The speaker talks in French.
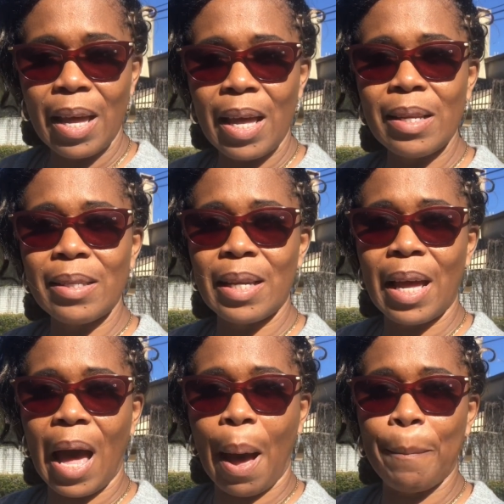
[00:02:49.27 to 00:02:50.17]
Et
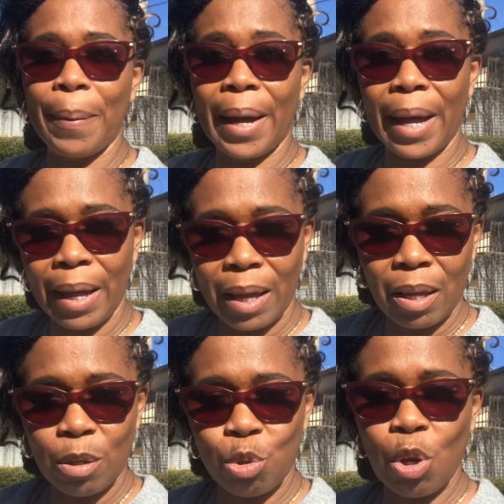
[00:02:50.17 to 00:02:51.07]
c'est après
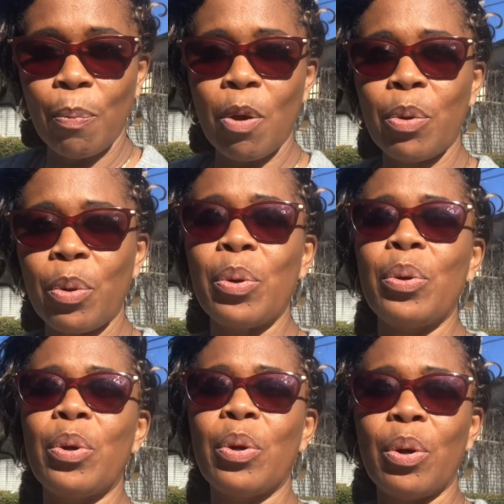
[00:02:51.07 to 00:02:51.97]
Seulement
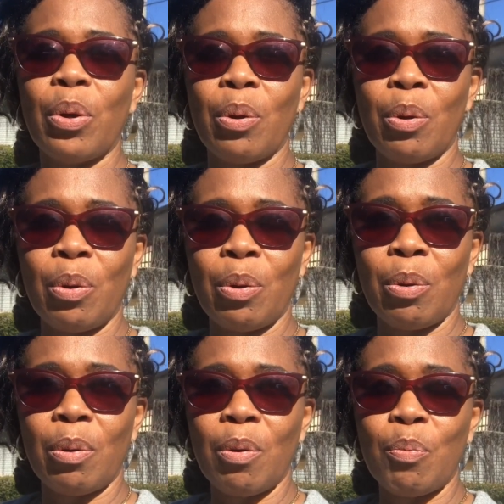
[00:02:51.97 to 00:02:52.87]
que euh,